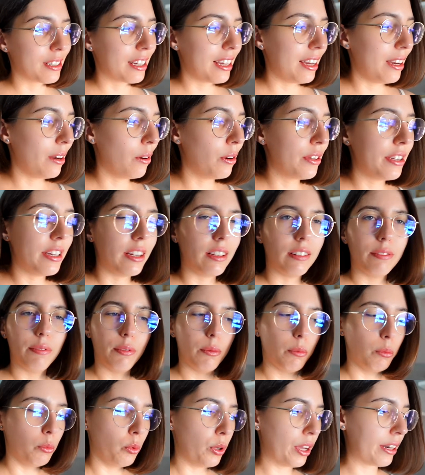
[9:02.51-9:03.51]
Que oye,
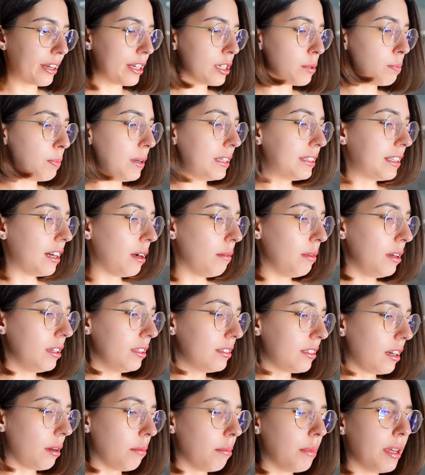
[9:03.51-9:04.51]
muy respetable
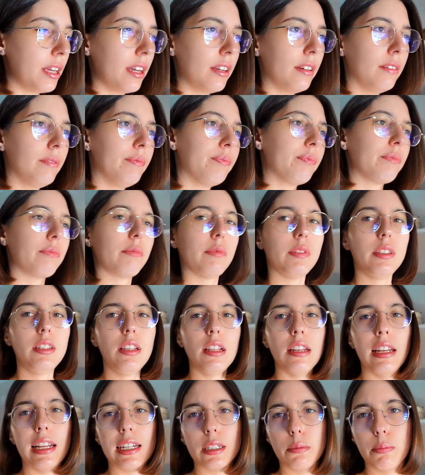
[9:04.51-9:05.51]
también
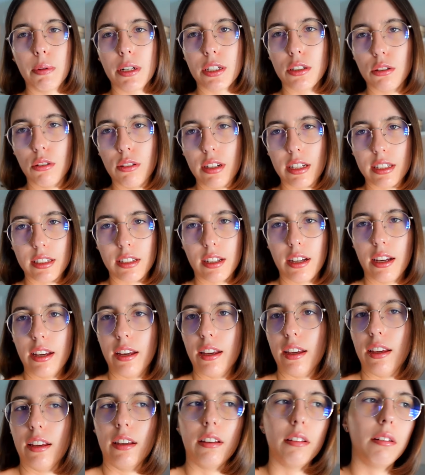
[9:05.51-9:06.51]
las personas
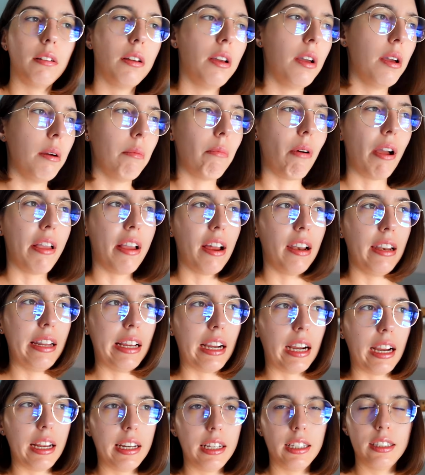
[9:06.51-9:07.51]
que vayan
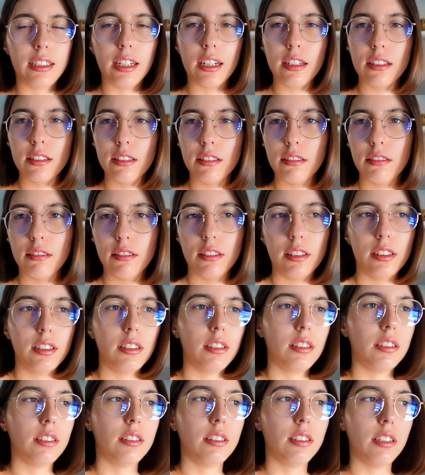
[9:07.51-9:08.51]
ligeritas,
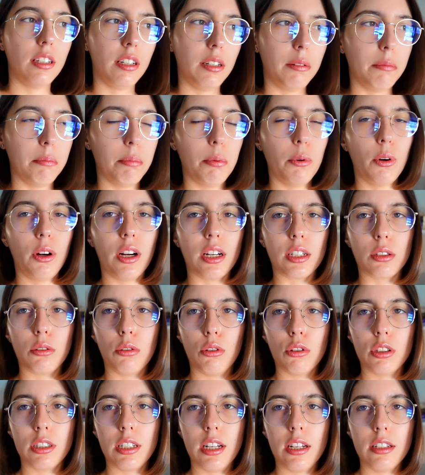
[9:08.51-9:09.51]
sin pocas
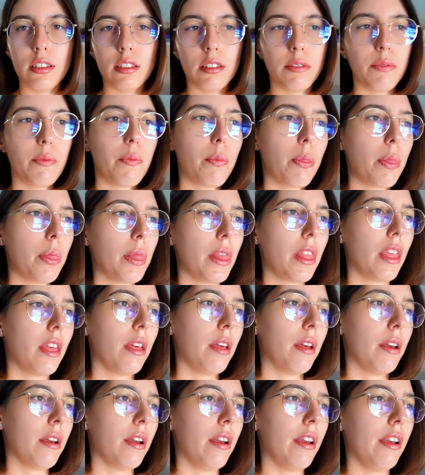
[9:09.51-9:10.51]
cosas.
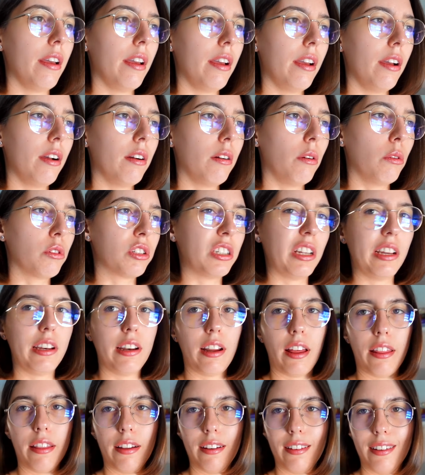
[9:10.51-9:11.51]
Eh, o sin
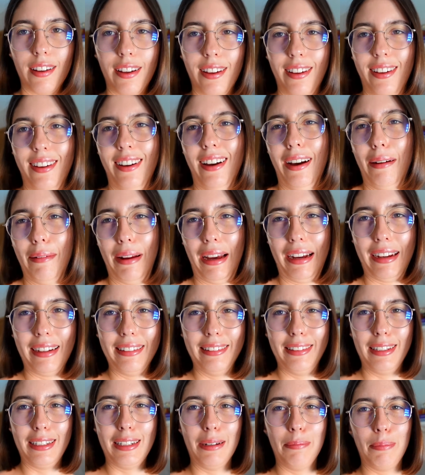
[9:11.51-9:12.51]
nada, la
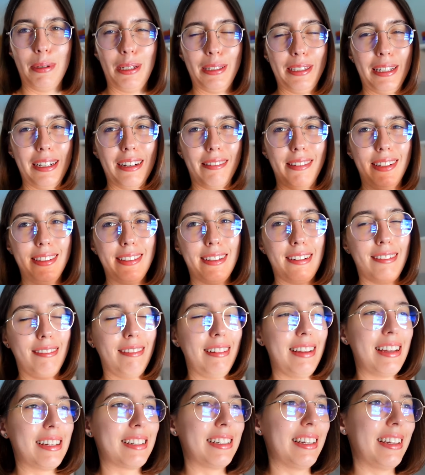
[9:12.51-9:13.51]
gente que prácticamente no
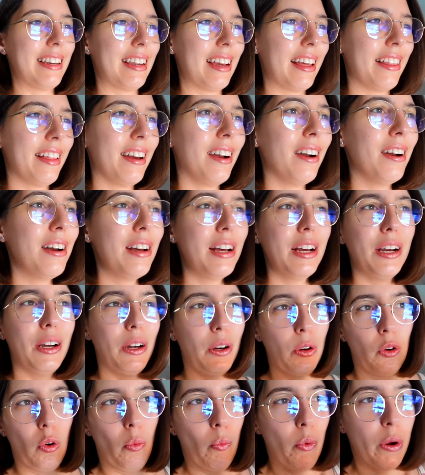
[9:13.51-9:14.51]
vaya sin nada,
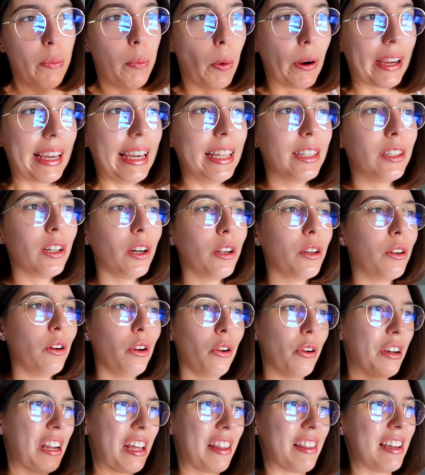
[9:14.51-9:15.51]
o con muy poquito, ¿no?
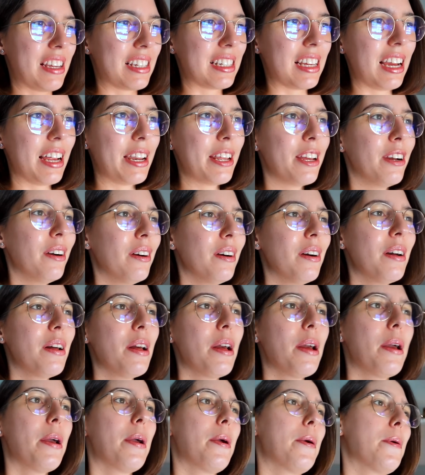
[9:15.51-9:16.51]
Lo necesario.
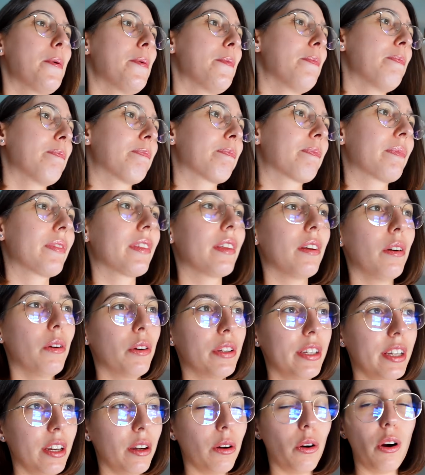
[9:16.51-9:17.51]

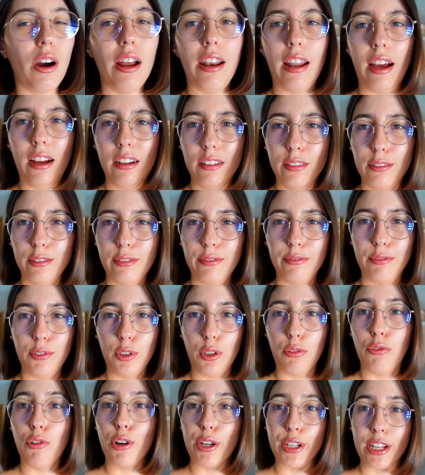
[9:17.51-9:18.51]
Oye, ojalá
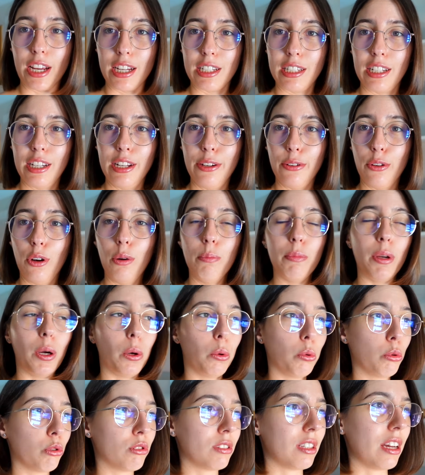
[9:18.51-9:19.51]
yo fuese así, ¿no? Me
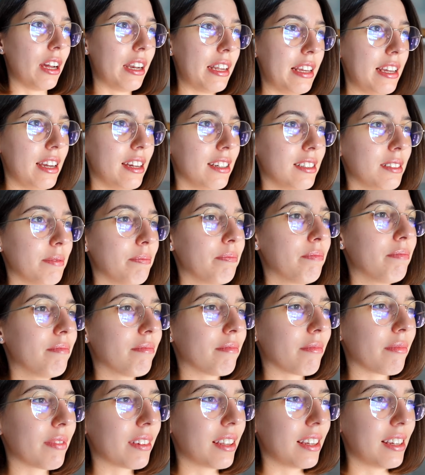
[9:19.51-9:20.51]
gustaría
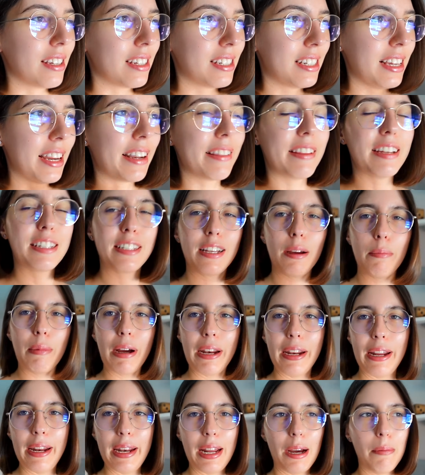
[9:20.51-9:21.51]
mm, ser de esa
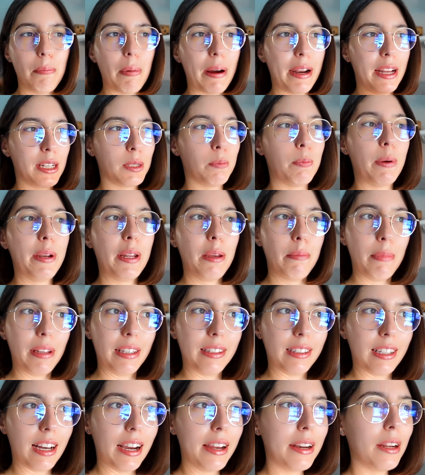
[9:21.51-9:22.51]
manera para
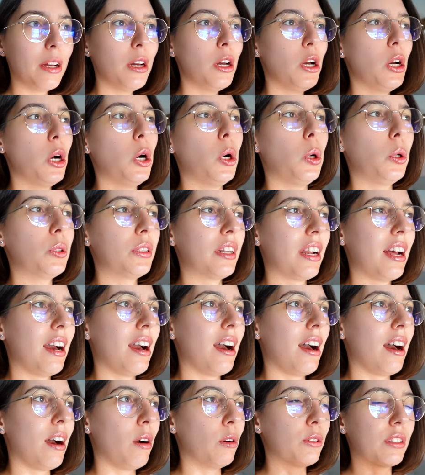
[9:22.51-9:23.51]
experimentar
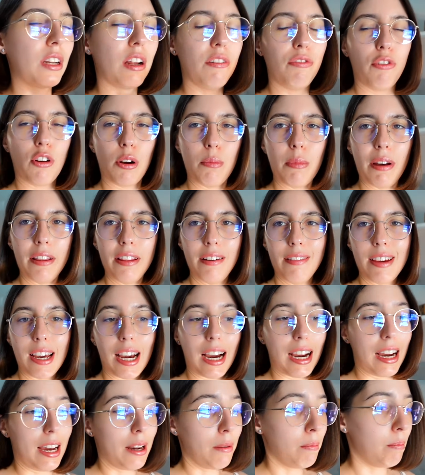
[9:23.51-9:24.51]
otra, otra forma de
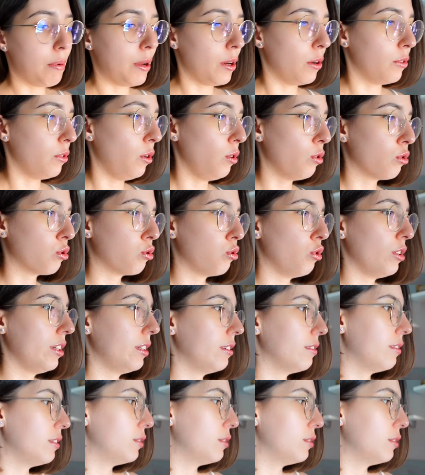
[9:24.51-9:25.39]
viajar, pero no lo soy.